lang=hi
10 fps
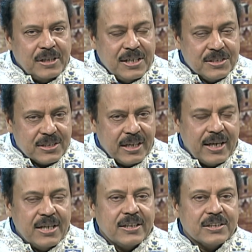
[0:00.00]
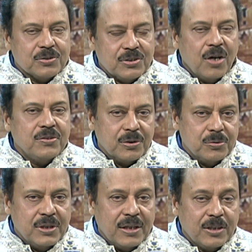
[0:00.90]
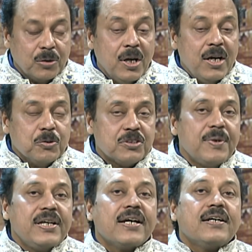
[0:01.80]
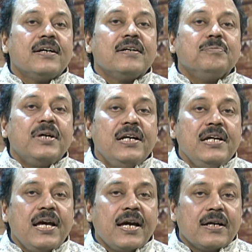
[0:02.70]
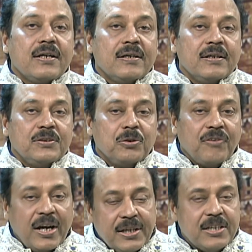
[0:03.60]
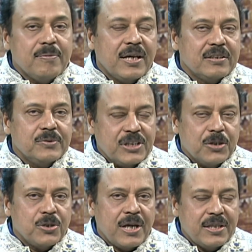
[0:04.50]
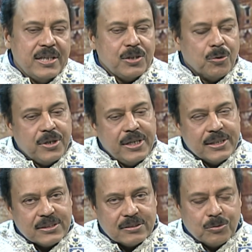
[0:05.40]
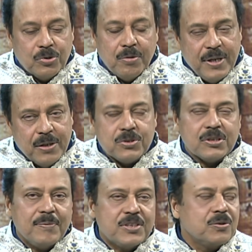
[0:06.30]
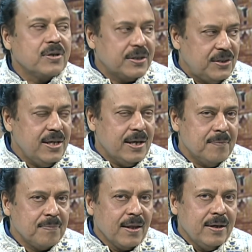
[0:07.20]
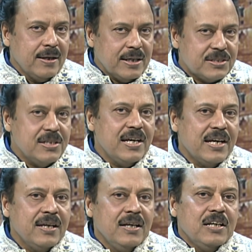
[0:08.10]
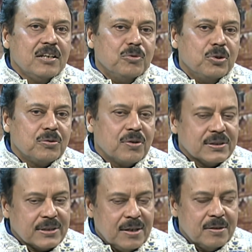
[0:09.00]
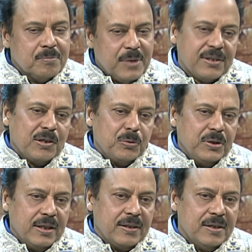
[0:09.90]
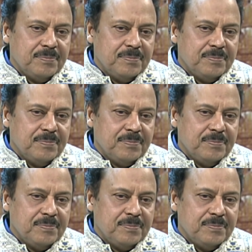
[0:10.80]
इनसे इनके सुझाव जरूर जानता हूँ उसमें एक मेरे लिए एक जो फ़ायदे की बात है वो ये हो जाती क्योंकि ये खुद भी उस समझ को रखती हैं हम्म। इसलिए वो थोड़ा सा बेहतर हो जाता है